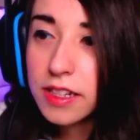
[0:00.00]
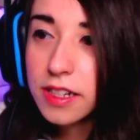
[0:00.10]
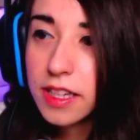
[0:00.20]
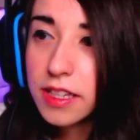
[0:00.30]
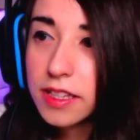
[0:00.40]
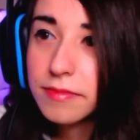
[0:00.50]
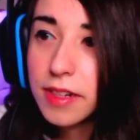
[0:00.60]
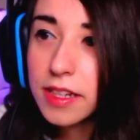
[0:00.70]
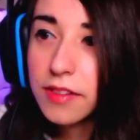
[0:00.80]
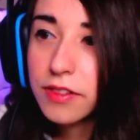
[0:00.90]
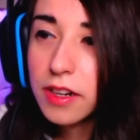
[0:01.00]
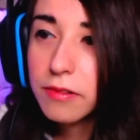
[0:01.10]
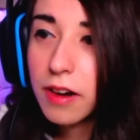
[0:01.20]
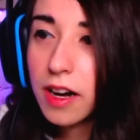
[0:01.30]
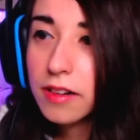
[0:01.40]
Lei, lei lavora
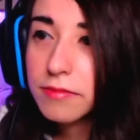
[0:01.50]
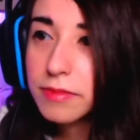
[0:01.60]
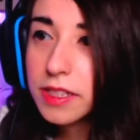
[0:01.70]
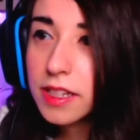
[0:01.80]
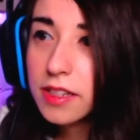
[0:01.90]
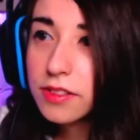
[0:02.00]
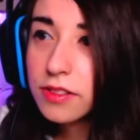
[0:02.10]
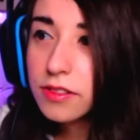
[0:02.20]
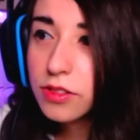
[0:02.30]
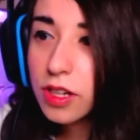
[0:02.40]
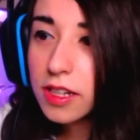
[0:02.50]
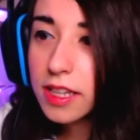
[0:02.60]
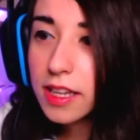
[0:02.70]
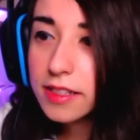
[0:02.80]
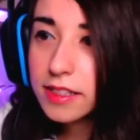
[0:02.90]
qua per caso? Cioè,
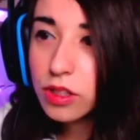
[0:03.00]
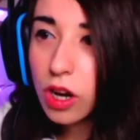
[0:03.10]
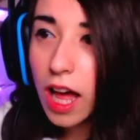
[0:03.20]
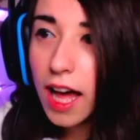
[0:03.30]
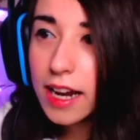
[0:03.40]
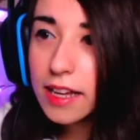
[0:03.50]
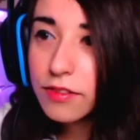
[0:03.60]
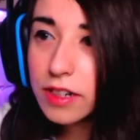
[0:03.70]
lei è il titolare?